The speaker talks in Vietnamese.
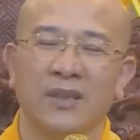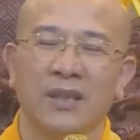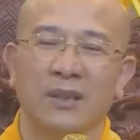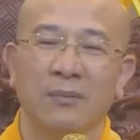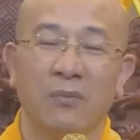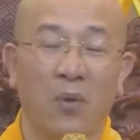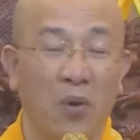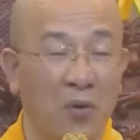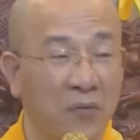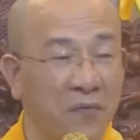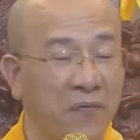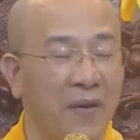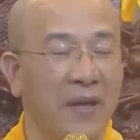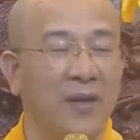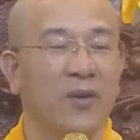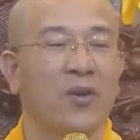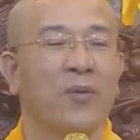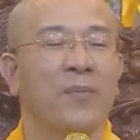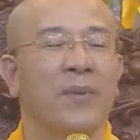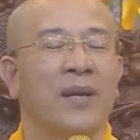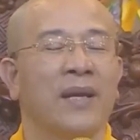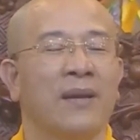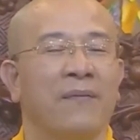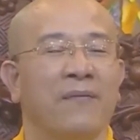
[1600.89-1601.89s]
Bổn phận của
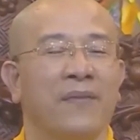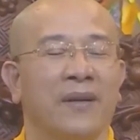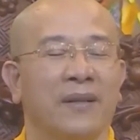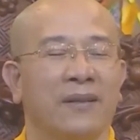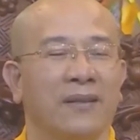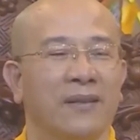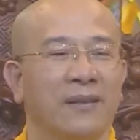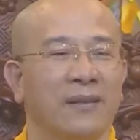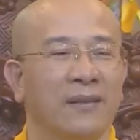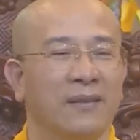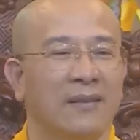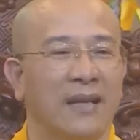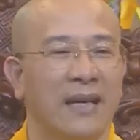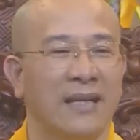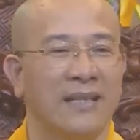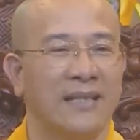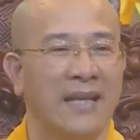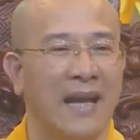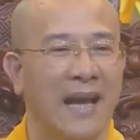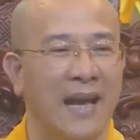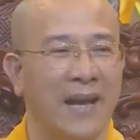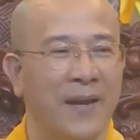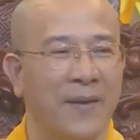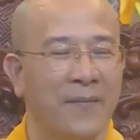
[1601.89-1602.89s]
mình là Phật tử tại
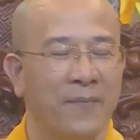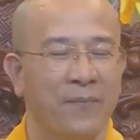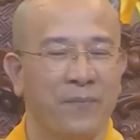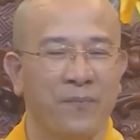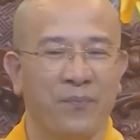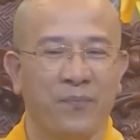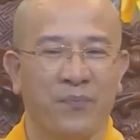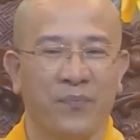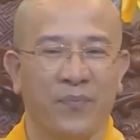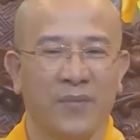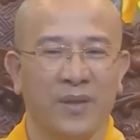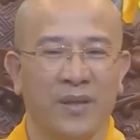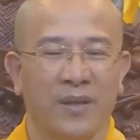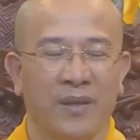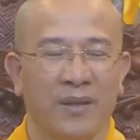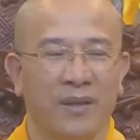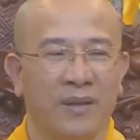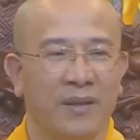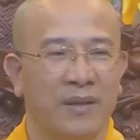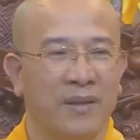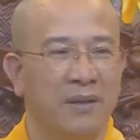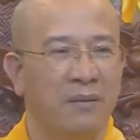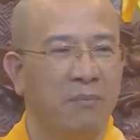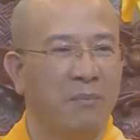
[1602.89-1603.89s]
gia,
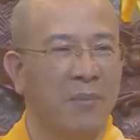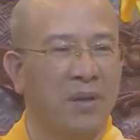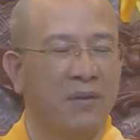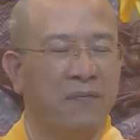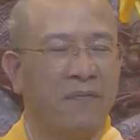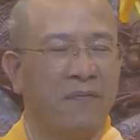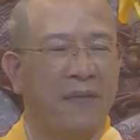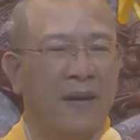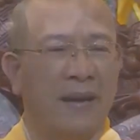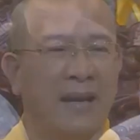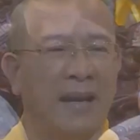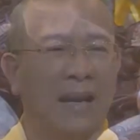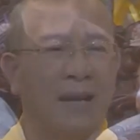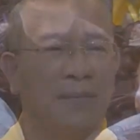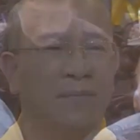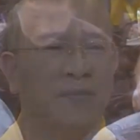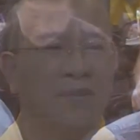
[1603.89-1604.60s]
mình phải làm